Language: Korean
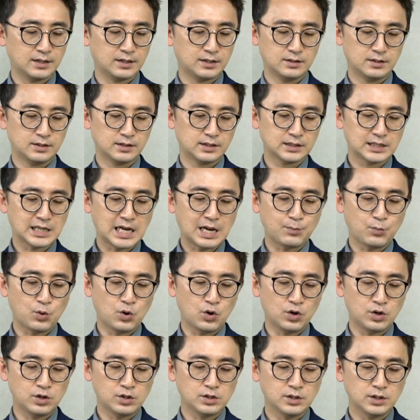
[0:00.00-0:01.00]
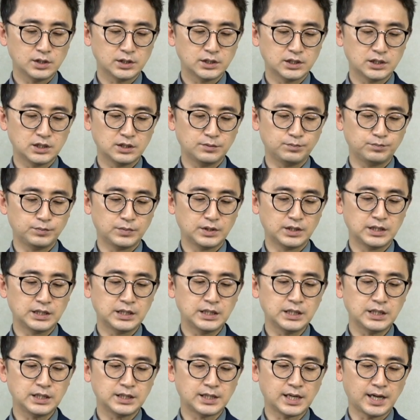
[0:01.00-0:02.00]
이게 삼월
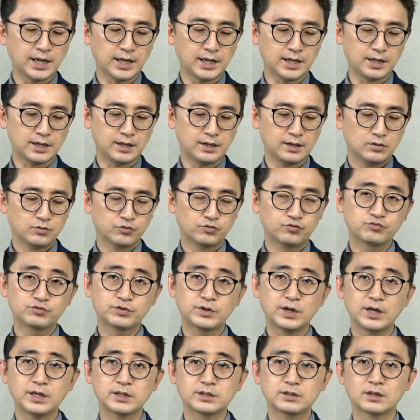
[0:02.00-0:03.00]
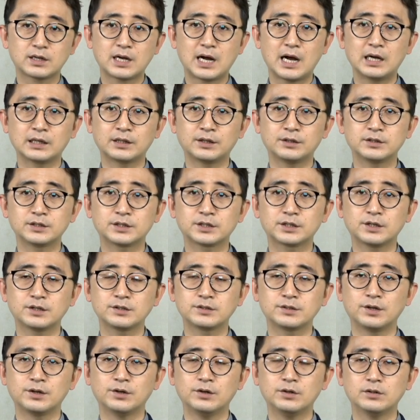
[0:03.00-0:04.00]
십이일에 국회에서 가결을
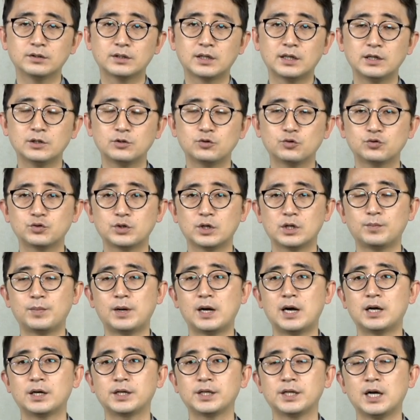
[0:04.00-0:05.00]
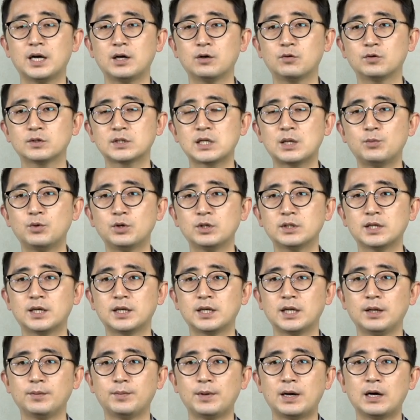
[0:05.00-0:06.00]
시켰어요. 탄핵소추안을 발의하고 삼월
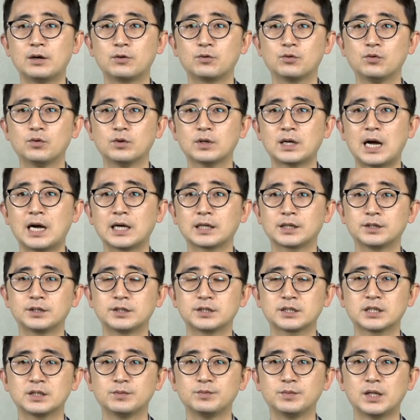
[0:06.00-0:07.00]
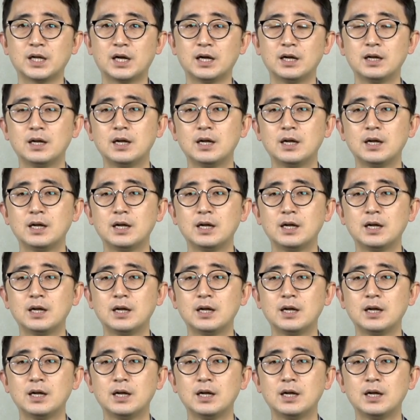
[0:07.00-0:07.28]
달에 바로 가결을 시킵니다.